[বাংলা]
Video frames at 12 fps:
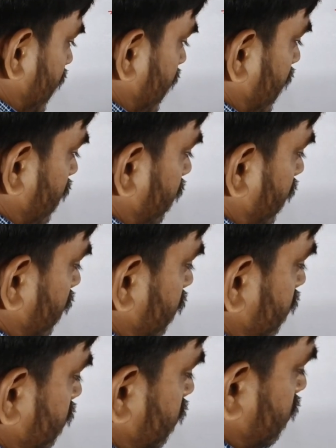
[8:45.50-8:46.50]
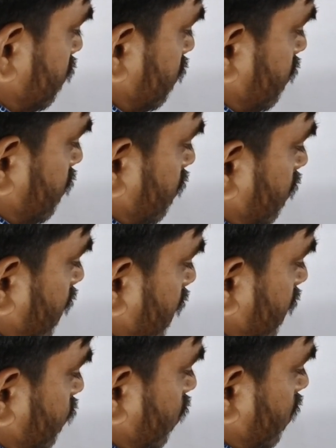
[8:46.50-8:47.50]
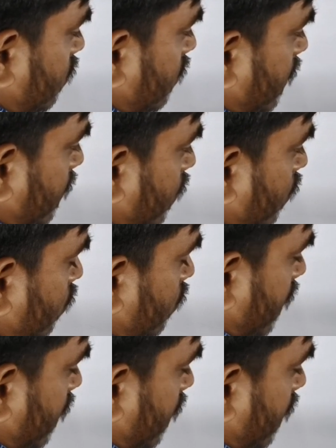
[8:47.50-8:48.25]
টেন আলফা মাইনাস ওয়ান এবার